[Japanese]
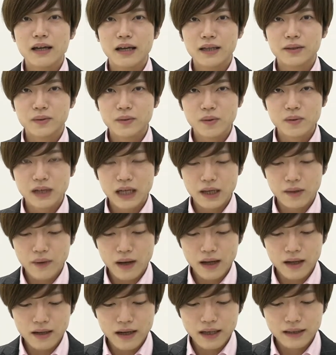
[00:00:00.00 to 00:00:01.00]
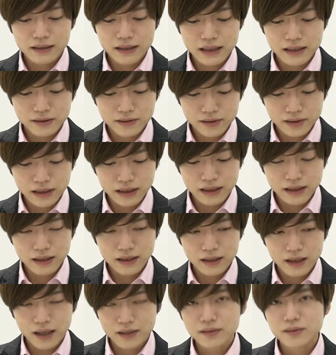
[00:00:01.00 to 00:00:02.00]
えーと、今回はランキングに
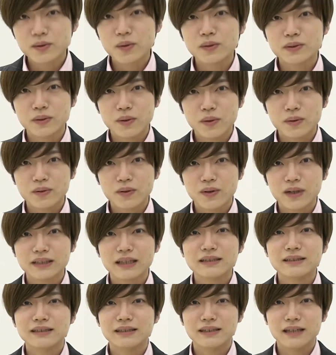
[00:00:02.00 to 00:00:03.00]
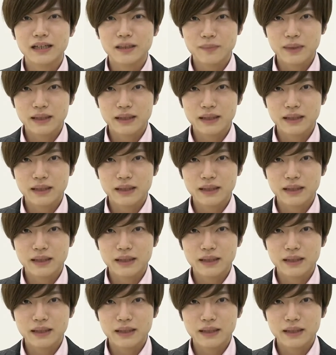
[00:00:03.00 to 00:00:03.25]
初登場という形になり